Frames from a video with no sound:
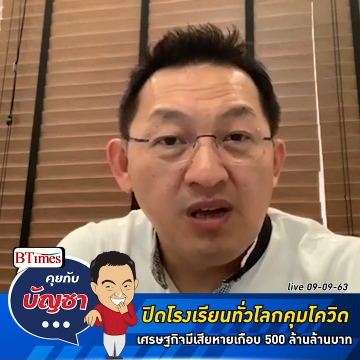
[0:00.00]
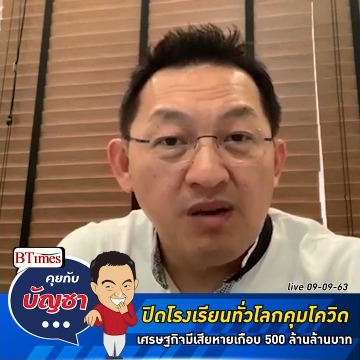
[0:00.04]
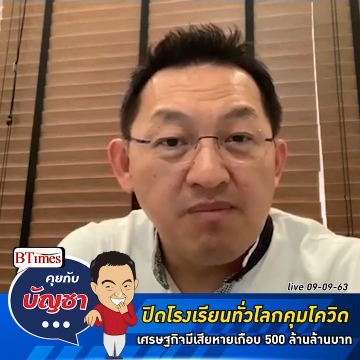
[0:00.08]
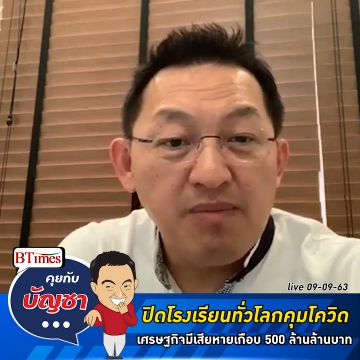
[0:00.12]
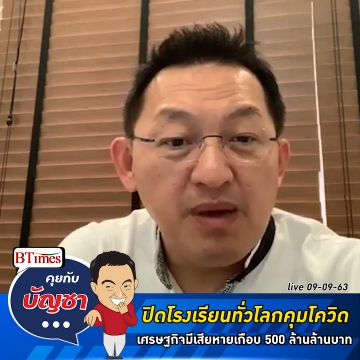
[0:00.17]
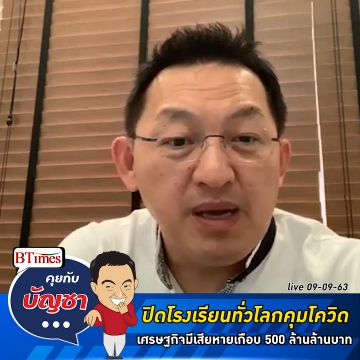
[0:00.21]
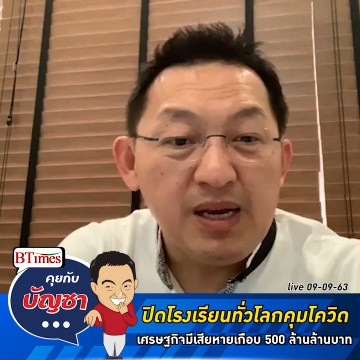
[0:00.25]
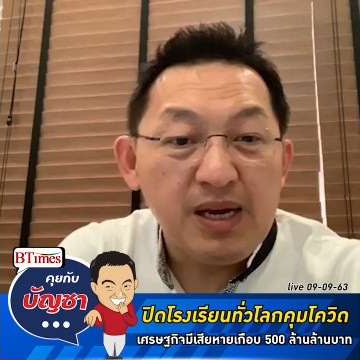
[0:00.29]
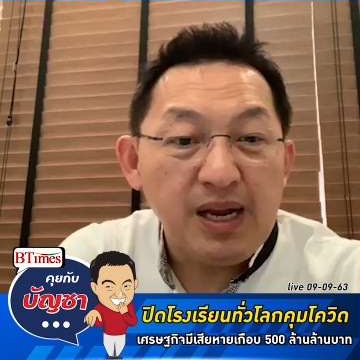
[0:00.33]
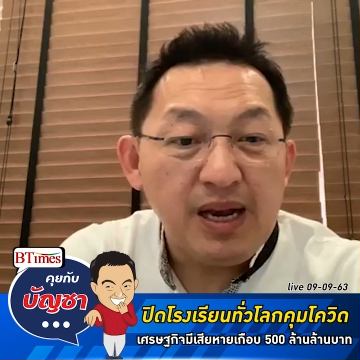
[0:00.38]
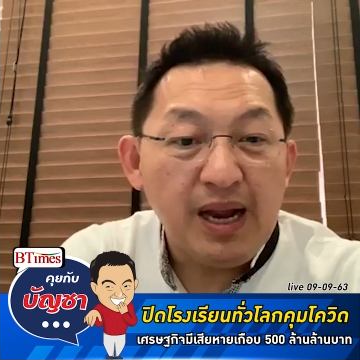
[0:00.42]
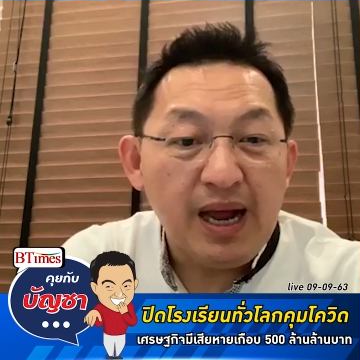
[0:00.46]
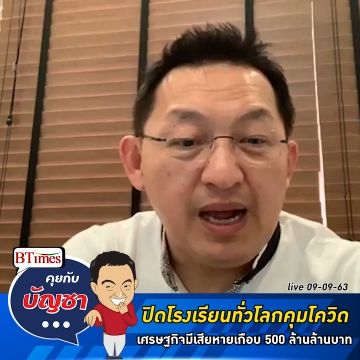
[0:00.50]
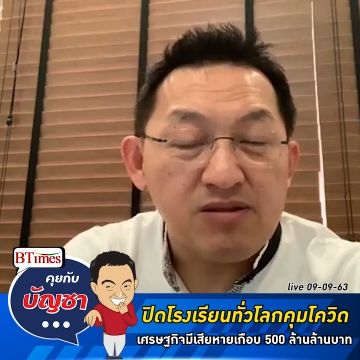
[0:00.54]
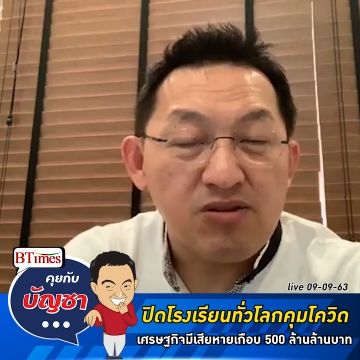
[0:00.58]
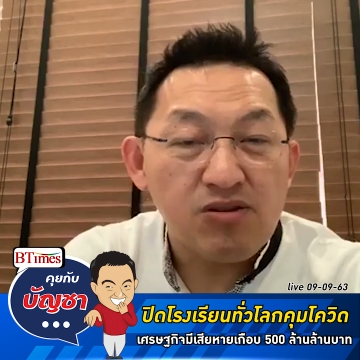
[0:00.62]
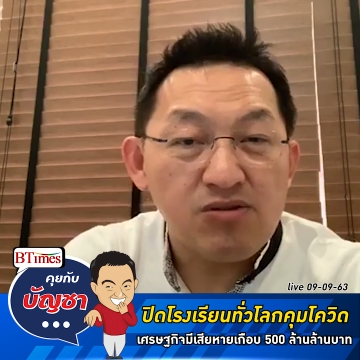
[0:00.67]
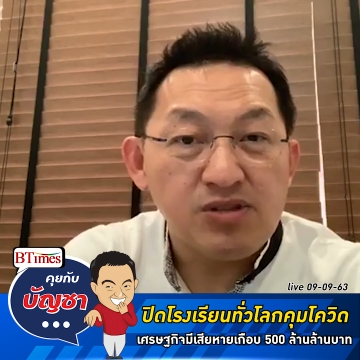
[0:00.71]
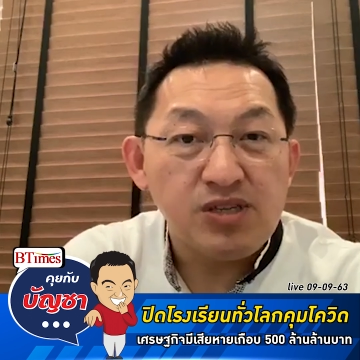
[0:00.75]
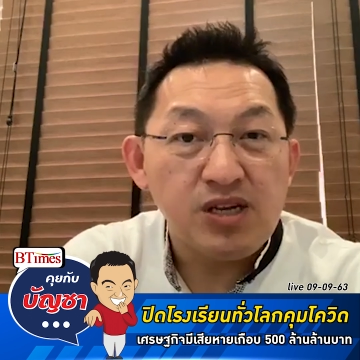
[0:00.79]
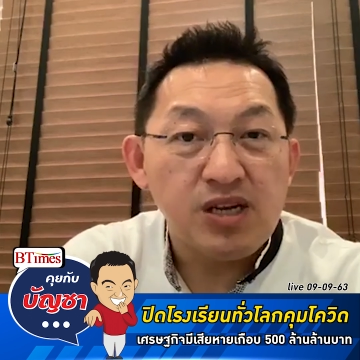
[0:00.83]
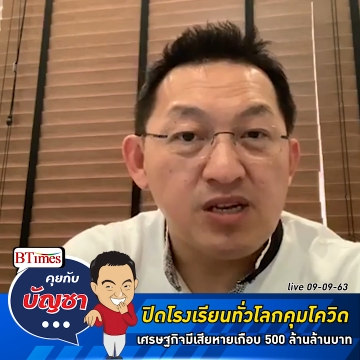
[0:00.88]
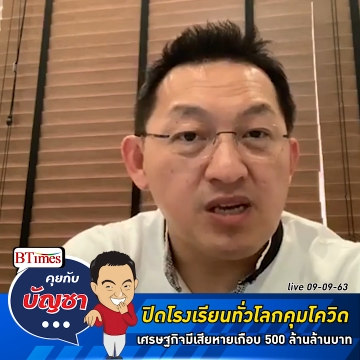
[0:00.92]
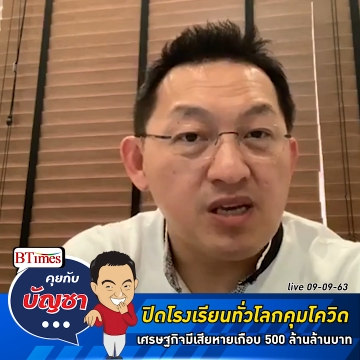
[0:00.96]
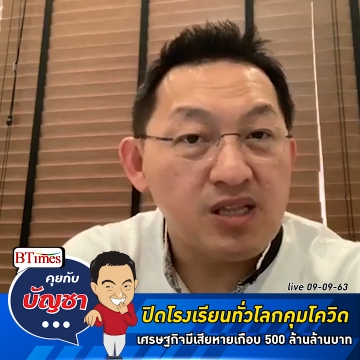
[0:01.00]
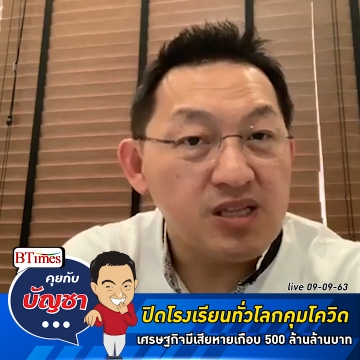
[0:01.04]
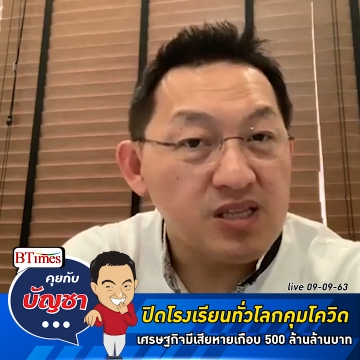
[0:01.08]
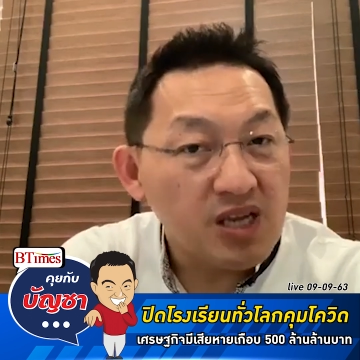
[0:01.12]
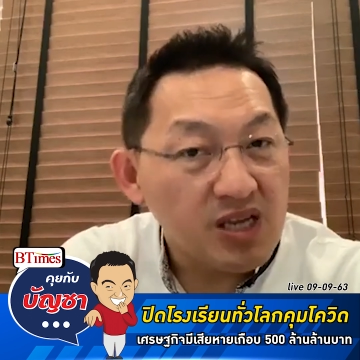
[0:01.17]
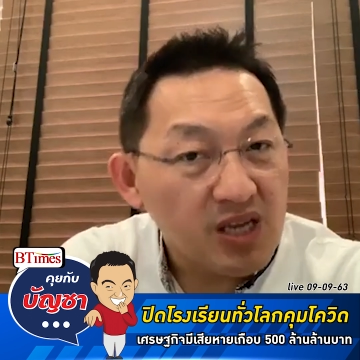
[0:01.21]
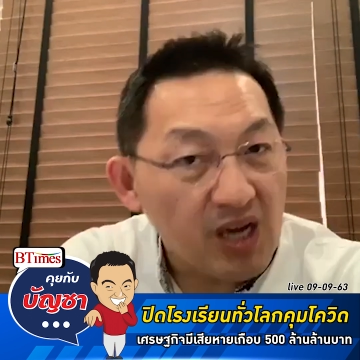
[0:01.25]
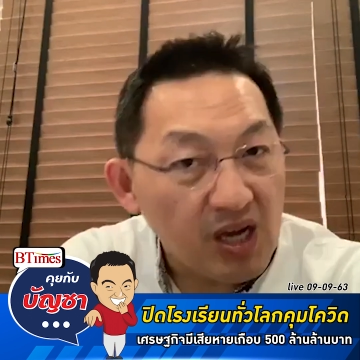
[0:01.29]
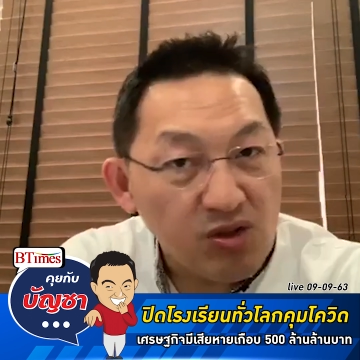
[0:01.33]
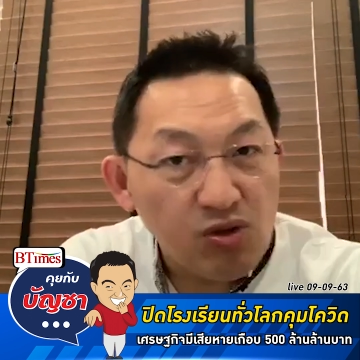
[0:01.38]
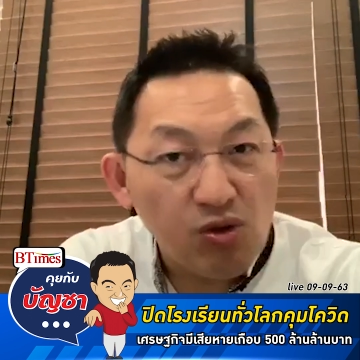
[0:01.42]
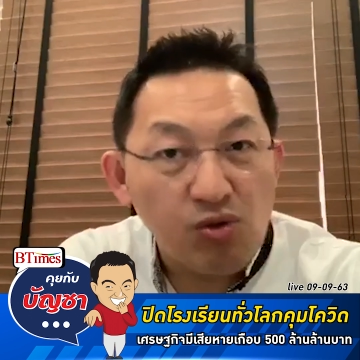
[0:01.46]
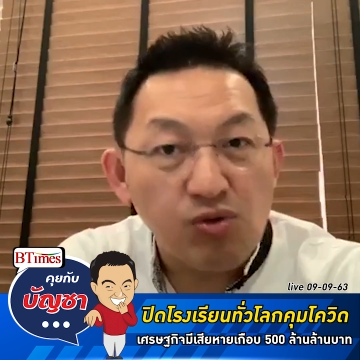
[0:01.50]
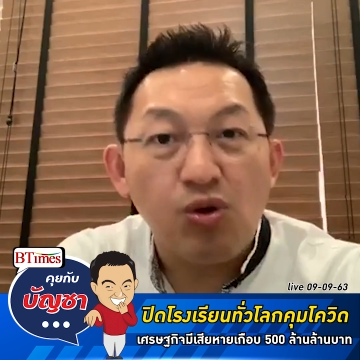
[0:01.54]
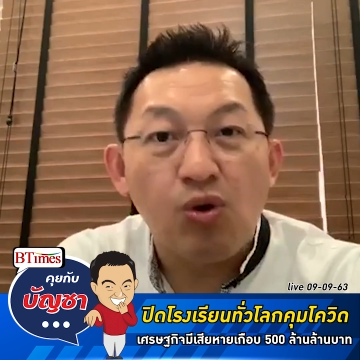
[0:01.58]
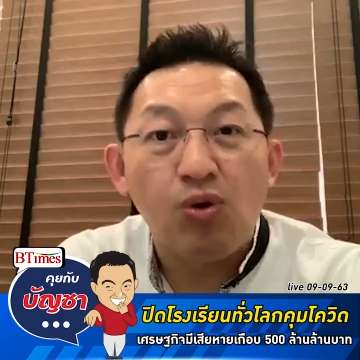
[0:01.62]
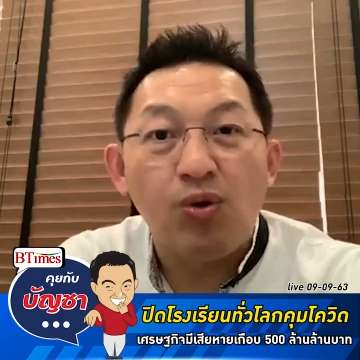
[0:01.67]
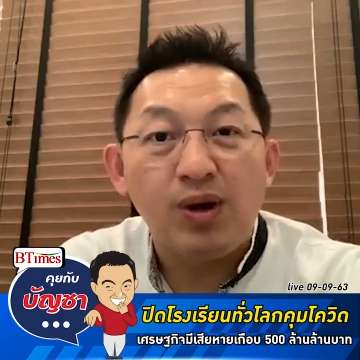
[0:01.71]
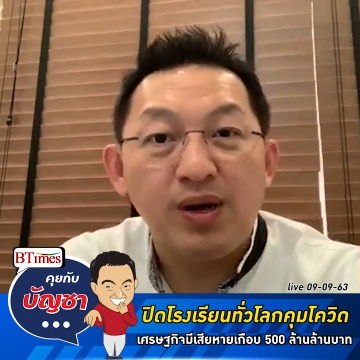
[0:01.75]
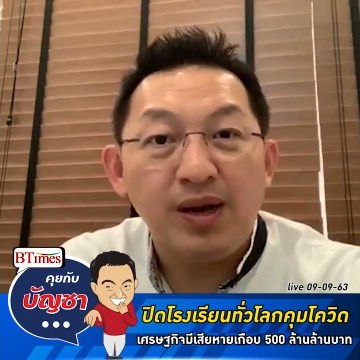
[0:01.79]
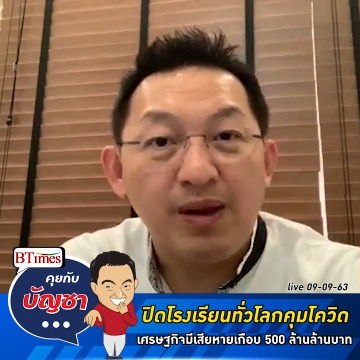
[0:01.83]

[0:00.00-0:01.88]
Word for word: มีขนาดของเศรษฐกิจใหญ่ๆโตๆ